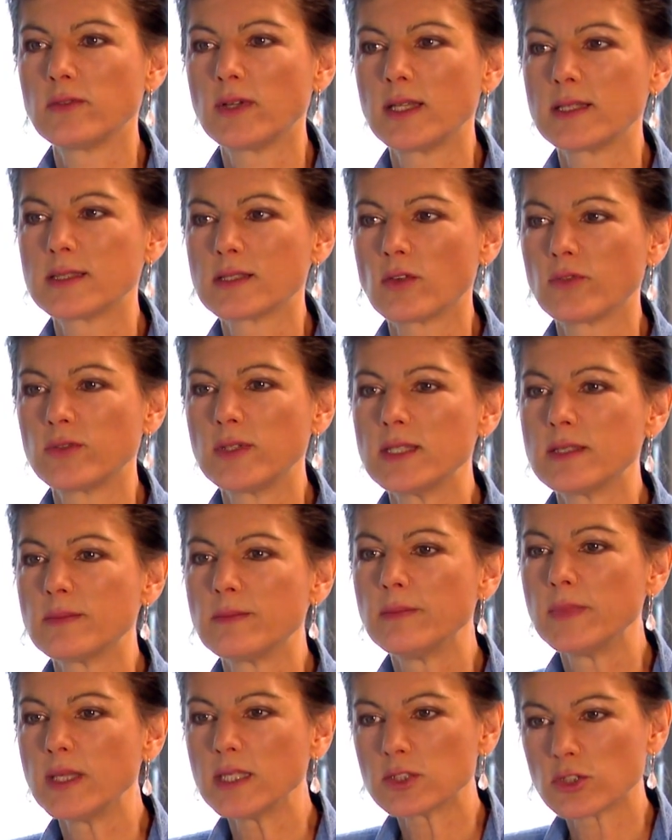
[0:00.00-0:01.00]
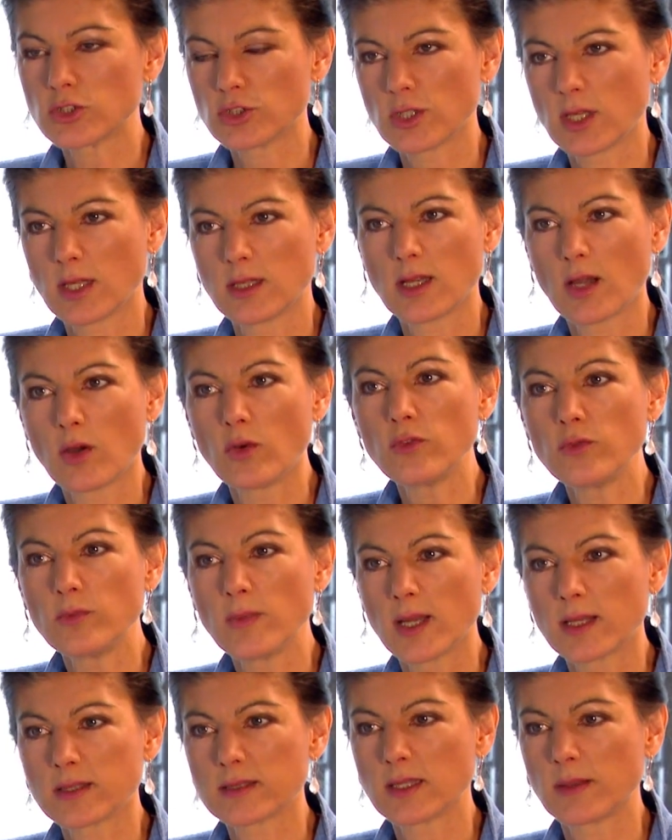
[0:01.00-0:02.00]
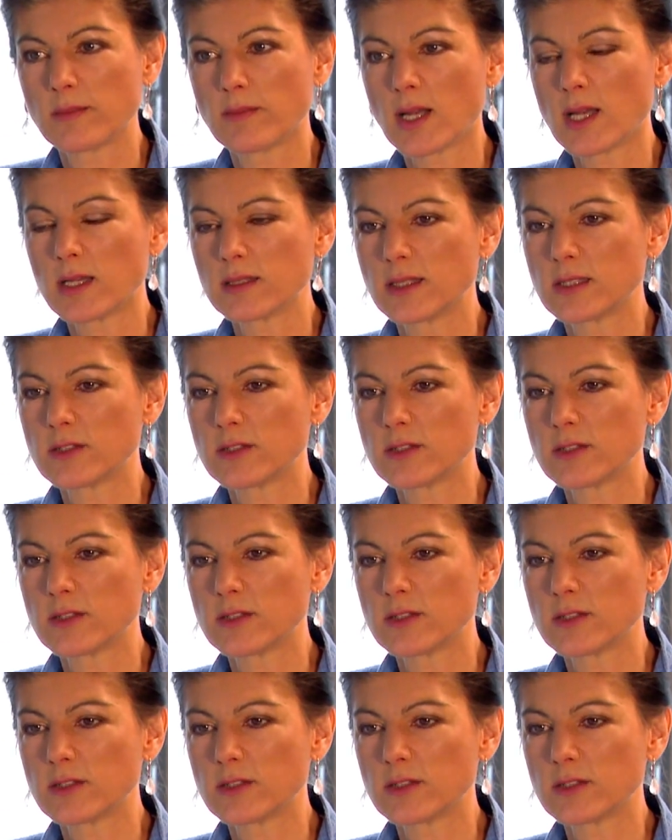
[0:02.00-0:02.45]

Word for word: weil es auf diesen Missstand aufmerksam macht,